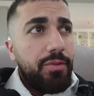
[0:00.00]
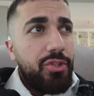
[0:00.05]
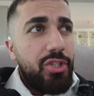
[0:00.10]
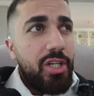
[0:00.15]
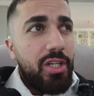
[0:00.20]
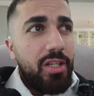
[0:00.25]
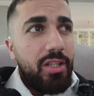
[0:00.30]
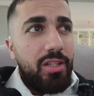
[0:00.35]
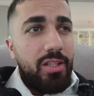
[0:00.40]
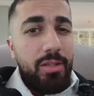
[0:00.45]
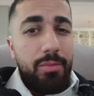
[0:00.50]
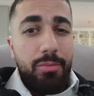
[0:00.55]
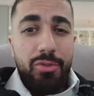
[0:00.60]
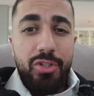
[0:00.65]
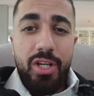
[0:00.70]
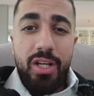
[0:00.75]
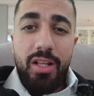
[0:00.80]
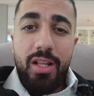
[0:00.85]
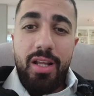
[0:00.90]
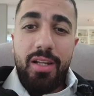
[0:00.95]
Çekindiğim
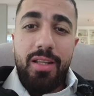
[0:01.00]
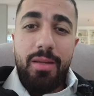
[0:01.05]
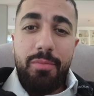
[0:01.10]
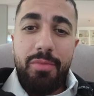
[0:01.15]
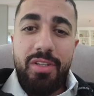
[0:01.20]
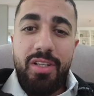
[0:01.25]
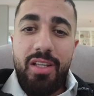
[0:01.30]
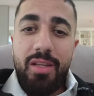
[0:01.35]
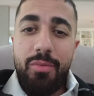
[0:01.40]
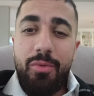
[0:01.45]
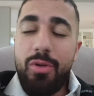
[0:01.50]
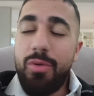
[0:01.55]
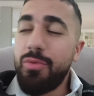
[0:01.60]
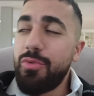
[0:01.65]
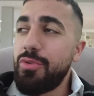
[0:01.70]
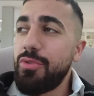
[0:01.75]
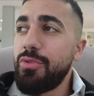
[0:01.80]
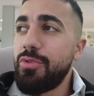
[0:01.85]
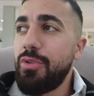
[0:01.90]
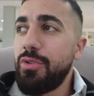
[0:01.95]
şeylerden biri ne biliyor
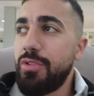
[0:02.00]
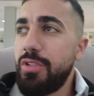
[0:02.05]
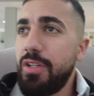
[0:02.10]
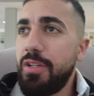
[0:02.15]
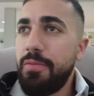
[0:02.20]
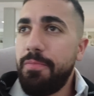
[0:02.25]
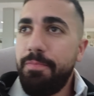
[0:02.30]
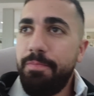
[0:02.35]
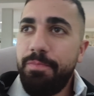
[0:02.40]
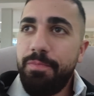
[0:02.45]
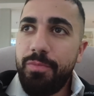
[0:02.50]
musunuz dostlarım?